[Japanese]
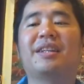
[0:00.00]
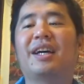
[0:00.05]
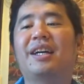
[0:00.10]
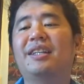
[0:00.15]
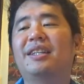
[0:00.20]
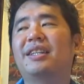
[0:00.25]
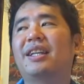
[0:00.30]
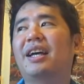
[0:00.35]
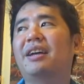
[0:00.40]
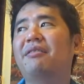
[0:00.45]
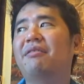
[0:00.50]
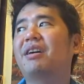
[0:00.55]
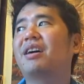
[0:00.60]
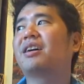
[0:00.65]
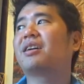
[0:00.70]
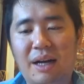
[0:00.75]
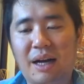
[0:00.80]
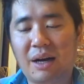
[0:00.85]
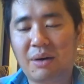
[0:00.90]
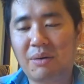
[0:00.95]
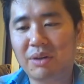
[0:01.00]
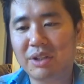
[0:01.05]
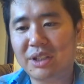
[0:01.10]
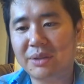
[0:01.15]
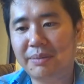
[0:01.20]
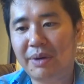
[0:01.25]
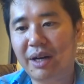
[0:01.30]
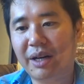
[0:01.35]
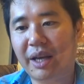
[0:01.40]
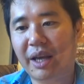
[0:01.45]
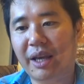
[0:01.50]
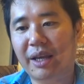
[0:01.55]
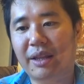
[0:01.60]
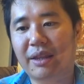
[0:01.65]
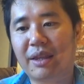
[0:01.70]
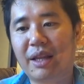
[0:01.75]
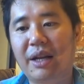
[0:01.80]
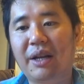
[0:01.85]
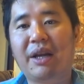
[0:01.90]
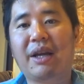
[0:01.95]
大体は鹿児島県行っ
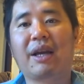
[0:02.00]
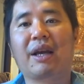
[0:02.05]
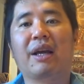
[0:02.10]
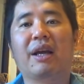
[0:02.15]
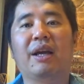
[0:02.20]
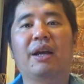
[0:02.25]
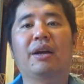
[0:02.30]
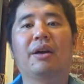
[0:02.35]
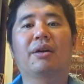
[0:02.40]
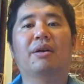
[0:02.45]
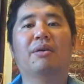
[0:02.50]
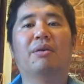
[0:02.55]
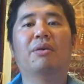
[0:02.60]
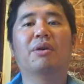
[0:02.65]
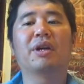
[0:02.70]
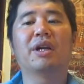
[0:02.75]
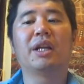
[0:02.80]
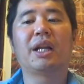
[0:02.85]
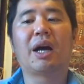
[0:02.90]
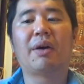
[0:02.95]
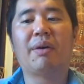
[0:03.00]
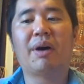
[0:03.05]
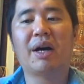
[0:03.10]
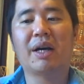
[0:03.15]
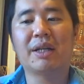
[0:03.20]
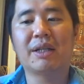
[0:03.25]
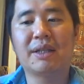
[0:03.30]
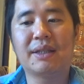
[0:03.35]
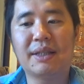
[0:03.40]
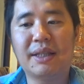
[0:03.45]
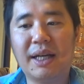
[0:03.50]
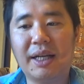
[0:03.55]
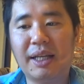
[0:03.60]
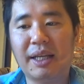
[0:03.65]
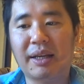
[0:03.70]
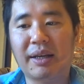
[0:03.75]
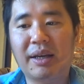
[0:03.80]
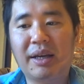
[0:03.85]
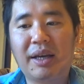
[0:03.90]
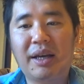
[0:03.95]
たり沖縄行った
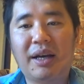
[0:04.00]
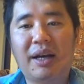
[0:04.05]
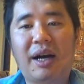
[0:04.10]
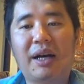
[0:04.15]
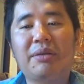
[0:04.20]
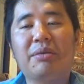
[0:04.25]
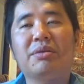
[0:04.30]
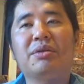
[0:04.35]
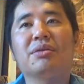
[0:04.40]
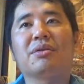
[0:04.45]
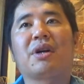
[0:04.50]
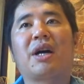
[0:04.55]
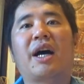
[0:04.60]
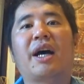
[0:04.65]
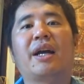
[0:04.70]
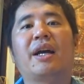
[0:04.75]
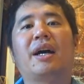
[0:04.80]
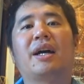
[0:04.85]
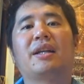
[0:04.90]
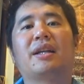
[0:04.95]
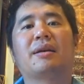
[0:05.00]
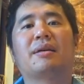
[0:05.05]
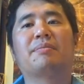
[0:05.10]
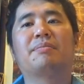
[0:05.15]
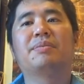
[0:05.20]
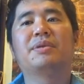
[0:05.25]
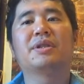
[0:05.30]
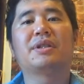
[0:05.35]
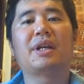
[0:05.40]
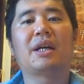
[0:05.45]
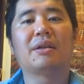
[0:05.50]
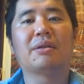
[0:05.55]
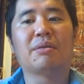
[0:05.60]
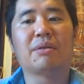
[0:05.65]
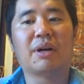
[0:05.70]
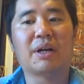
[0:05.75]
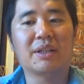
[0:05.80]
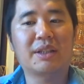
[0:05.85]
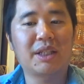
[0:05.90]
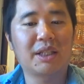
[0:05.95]
り、あとちょっと海外で釜山
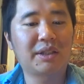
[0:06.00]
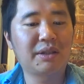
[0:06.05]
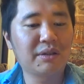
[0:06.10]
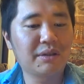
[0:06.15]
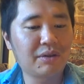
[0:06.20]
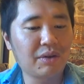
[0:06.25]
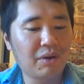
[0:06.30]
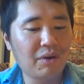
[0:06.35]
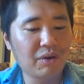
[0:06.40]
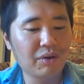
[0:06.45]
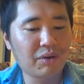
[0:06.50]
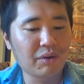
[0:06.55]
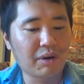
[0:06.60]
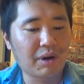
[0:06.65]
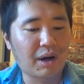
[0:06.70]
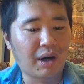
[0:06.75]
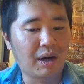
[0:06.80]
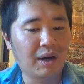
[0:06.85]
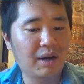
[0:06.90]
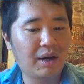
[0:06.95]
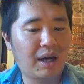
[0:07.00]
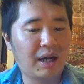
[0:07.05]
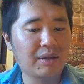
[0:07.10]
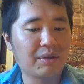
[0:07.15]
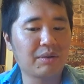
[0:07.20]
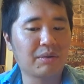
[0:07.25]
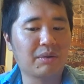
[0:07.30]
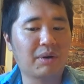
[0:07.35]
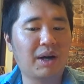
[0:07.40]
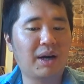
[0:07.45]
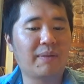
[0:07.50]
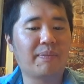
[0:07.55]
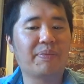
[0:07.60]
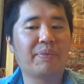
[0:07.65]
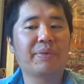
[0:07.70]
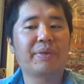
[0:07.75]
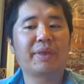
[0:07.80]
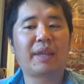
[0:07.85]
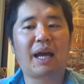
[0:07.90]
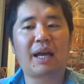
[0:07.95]
とかチェジュ島とか、あとは
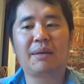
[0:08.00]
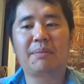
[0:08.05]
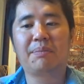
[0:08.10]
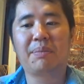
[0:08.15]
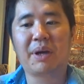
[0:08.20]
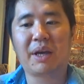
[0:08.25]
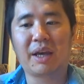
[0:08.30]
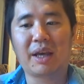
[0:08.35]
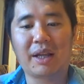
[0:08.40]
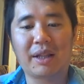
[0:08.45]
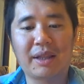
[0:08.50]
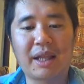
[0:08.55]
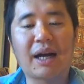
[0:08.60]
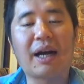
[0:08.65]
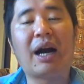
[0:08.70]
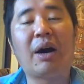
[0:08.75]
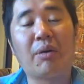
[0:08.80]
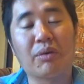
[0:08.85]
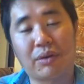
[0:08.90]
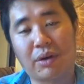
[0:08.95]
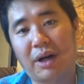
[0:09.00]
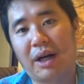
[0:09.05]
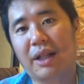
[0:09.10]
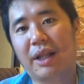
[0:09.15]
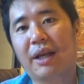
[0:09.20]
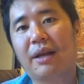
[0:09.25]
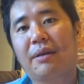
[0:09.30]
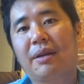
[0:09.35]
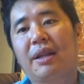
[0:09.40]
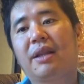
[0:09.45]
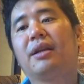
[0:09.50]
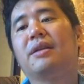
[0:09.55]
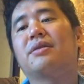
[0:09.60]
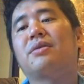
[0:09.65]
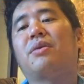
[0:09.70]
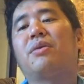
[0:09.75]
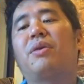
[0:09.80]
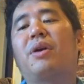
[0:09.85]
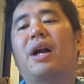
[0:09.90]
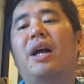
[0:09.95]
台北高雄とかね、
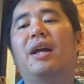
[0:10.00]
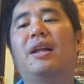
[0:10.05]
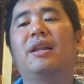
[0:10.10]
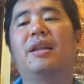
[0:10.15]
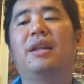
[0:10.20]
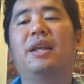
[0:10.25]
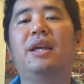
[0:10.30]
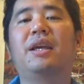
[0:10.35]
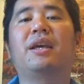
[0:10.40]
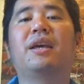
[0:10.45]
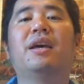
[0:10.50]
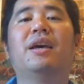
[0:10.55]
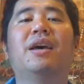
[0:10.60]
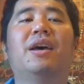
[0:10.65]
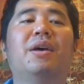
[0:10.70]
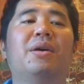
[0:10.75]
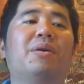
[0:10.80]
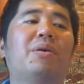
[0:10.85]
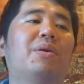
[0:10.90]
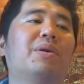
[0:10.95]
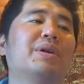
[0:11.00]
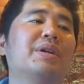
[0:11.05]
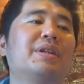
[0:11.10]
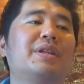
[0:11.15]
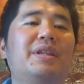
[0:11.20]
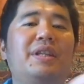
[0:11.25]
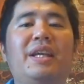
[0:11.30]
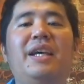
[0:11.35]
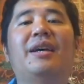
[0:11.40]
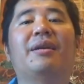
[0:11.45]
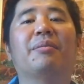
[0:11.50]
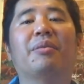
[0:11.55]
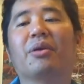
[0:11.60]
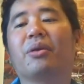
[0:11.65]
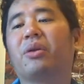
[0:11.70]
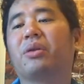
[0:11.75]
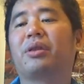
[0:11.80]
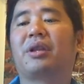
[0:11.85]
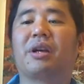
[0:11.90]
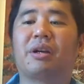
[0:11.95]
そこら辺にこう行って
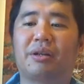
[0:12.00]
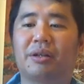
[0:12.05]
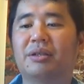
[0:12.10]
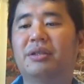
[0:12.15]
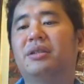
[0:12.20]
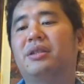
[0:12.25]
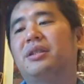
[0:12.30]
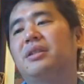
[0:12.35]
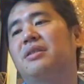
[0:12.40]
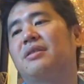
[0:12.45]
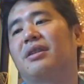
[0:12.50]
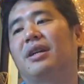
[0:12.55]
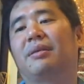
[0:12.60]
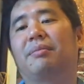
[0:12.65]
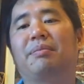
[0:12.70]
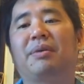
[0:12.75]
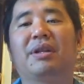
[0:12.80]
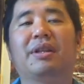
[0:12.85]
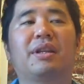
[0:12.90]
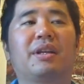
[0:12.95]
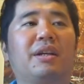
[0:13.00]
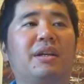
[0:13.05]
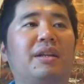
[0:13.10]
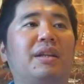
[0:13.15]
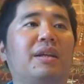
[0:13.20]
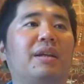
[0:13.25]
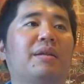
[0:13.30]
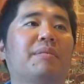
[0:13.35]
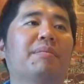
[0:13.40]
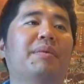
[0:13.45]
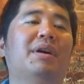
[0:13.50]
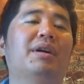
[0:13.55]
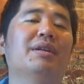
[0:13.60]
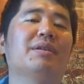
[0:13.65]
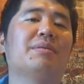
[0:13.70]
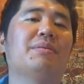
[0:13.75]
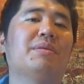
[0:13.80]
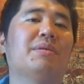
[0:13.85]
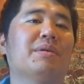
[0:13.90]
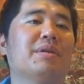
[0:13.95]
戻ってくるっていうのが一般的で、ま
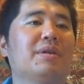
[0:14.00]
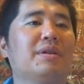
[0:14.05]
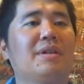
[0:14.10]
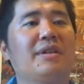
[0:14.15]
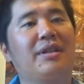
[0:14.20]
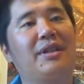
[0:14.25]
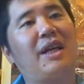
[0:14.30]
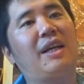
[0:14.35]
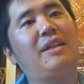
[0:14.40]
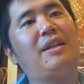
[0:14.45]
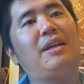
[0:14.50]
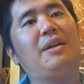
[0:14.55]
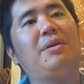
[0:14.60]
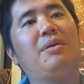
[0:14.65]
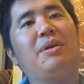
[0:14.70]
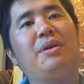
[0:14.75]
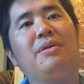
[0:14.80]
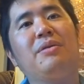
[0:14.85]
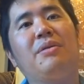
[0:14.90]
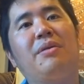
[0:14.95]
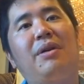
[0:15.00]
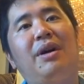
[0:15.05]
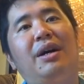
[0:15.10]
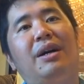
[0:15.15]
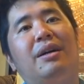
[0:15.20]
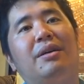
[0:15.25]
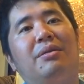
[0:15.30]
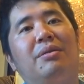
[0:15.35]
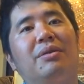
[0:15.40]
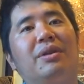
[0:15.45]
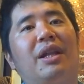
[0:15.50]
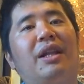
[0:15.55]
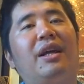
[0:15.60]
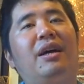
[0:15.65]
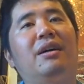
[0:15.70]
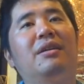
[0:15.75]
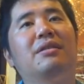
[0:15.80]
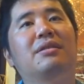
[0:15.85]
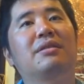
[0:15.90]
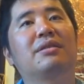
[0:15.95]
あこう大体寄るのはこうな
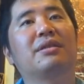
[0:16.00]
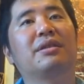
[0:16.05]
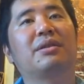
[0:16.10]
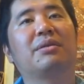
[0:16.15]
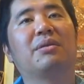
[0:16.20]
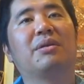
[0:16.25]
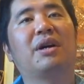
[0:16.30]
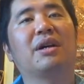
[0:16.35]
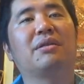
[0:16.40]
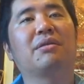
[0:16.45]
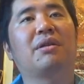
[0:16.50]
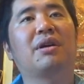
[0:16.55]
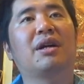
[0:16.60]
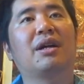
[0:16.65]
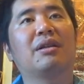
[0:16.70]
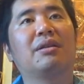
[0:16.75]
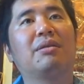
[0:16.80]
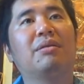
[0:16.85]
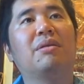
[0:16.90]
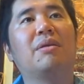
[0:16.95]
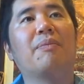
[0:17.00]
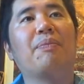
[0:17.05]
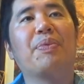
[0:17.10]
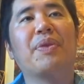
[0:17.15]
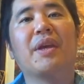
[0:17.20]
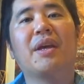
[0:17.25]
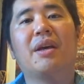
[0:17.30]
なはくようかとかだと、